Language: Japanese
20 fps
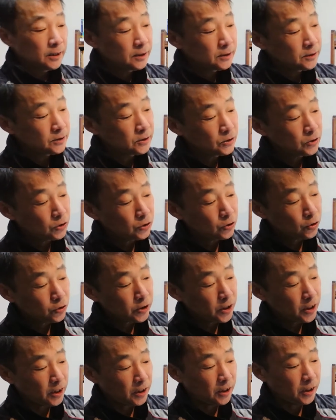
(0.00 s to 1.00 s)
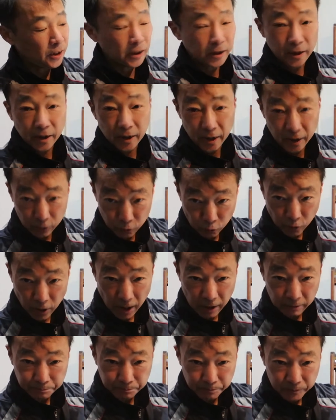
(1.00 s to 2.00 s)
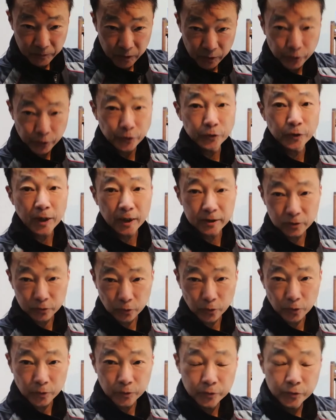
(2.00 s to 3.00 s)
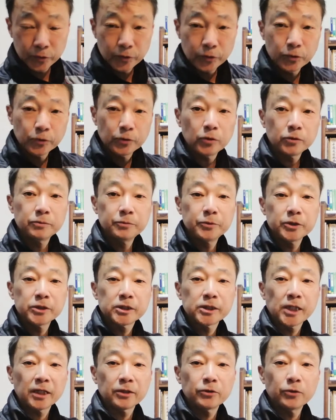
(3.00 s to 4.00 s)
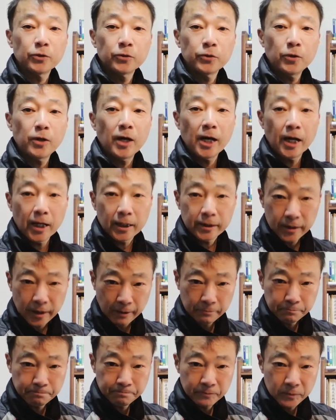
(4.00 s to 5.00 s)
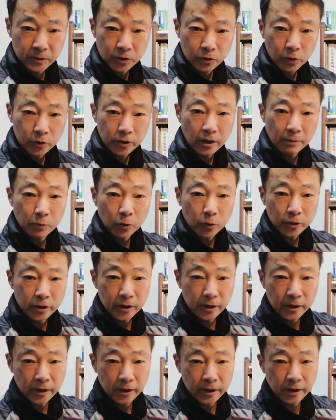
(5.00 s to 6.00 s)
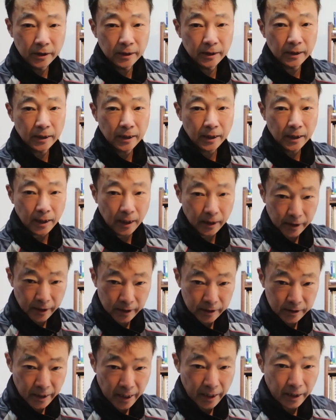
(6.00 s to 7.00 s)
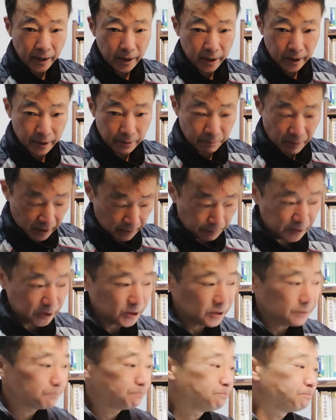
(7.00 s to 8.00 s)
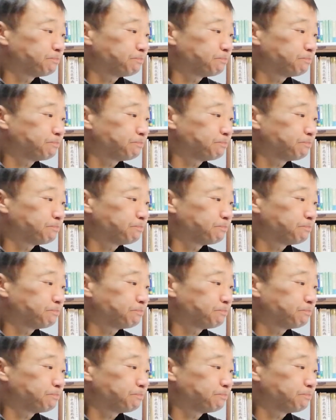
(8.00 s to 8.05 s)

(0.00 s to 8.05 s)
そして、えー、系統化、普及活動、中国物産業の発展、そういったものに関係してまいります。